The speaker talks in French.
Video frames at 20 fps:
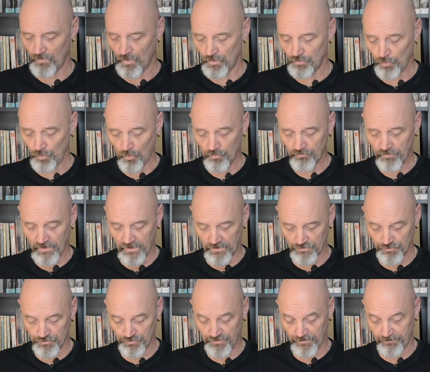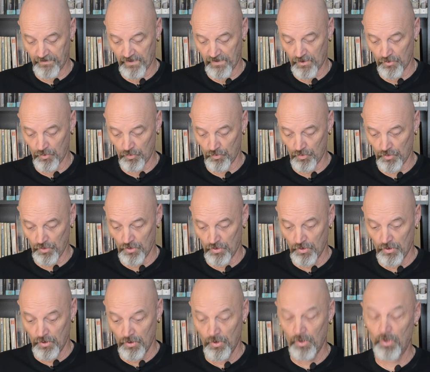Donc voilà, je ne sais pas, euh,
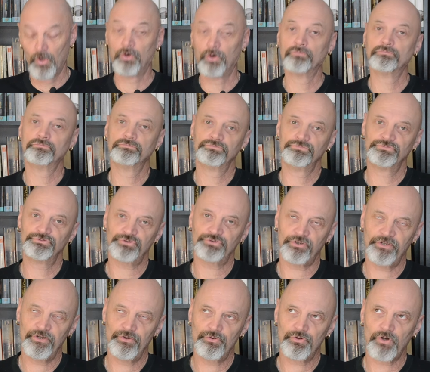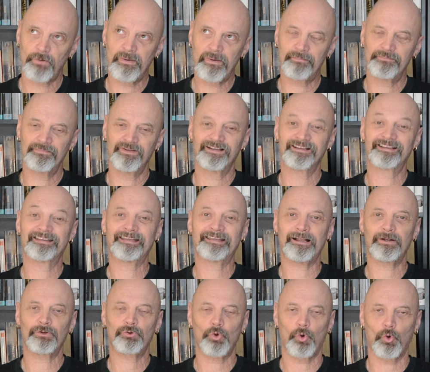j'en ai eu quand même
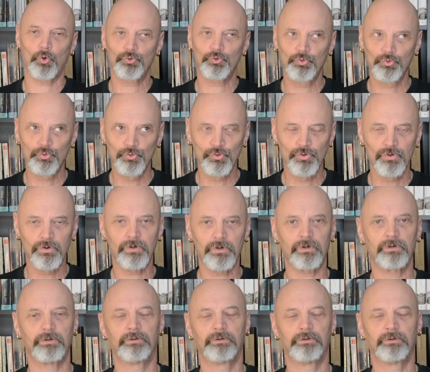quelques retours